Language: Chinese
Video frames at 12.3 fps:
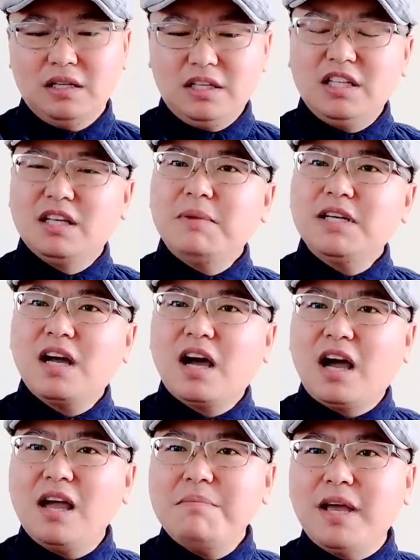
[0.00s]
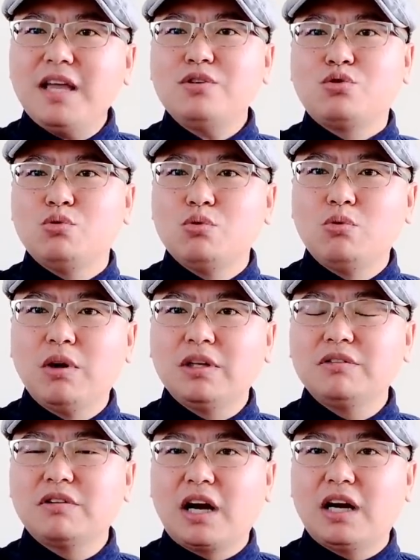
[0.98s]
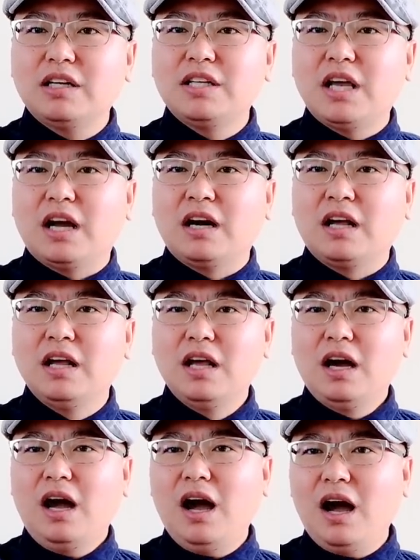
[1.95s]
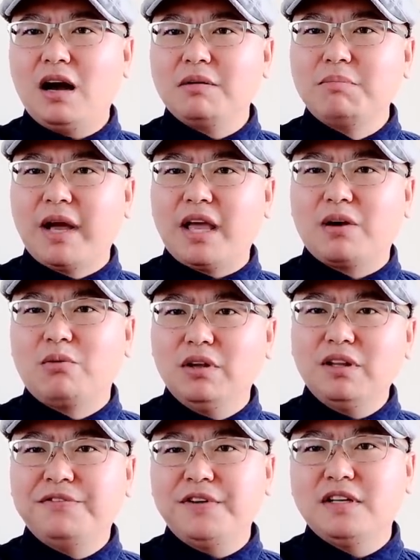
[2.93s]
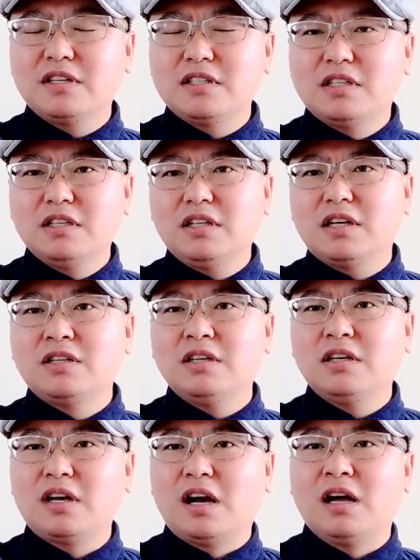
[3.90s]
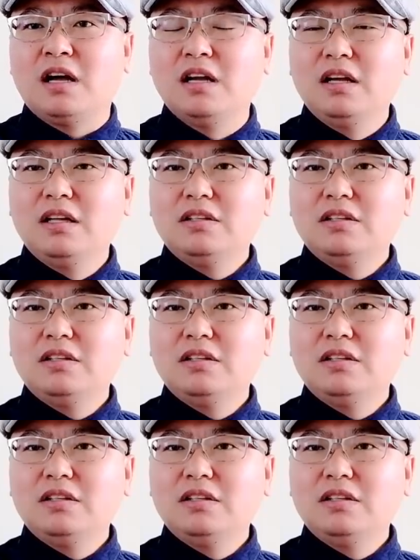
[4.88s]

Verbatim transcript: 你他妈这还没出国呢，就开始舔上了啊！美国那费正清那是啥？